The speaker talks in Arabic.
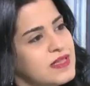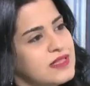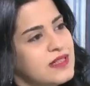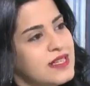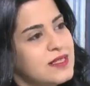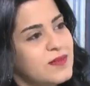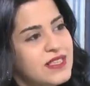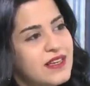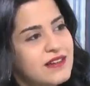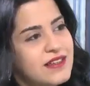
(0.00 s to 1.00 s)
فلازم
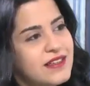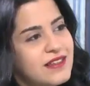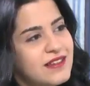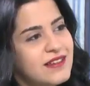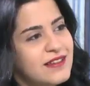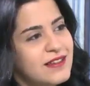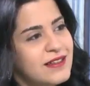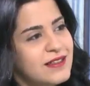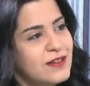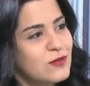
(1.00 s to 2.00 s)
ندق
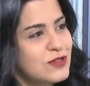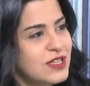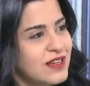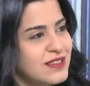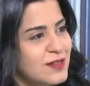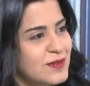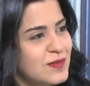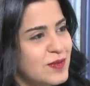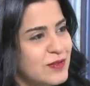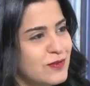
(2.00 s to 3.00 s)
آه، ناقوس الخطر
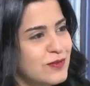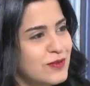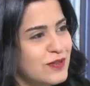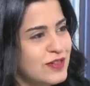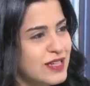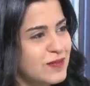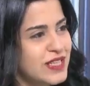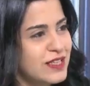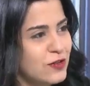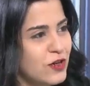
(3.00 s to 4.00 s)
مثل ما بيقولوا نعم.
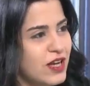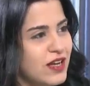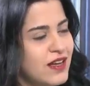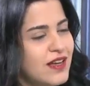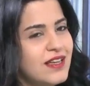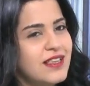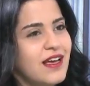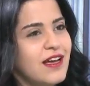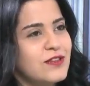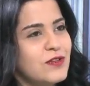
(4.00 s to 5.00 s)
كرمال اللغه
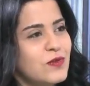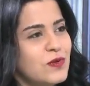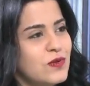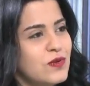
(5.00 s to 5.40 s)
لانه